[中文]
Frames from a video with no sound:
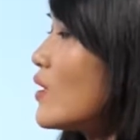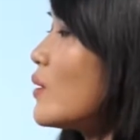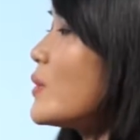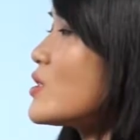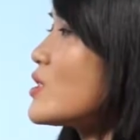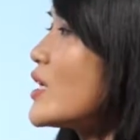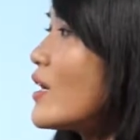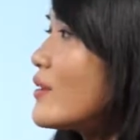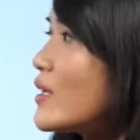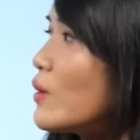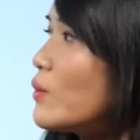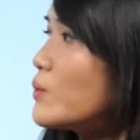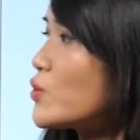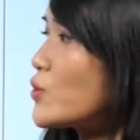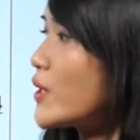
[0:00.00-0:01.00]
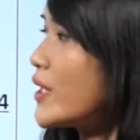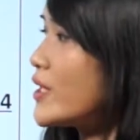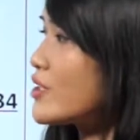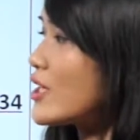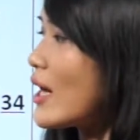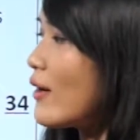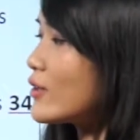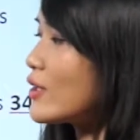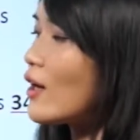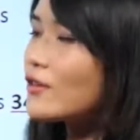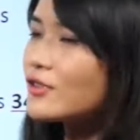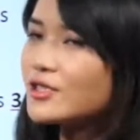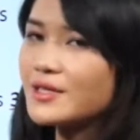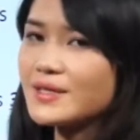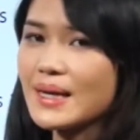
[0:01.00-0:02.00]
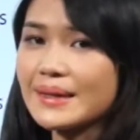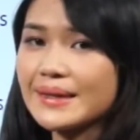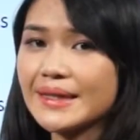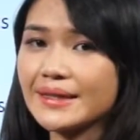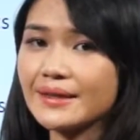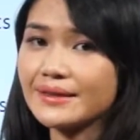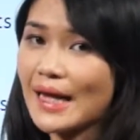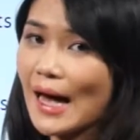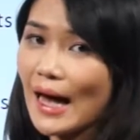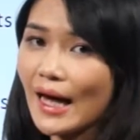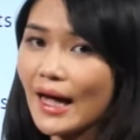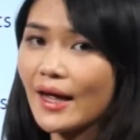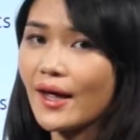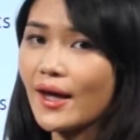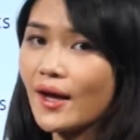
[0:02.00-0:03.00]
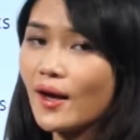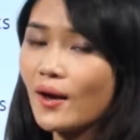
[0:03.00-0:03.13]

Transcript: 那么这样呢，我们就可以找到这三题的答案。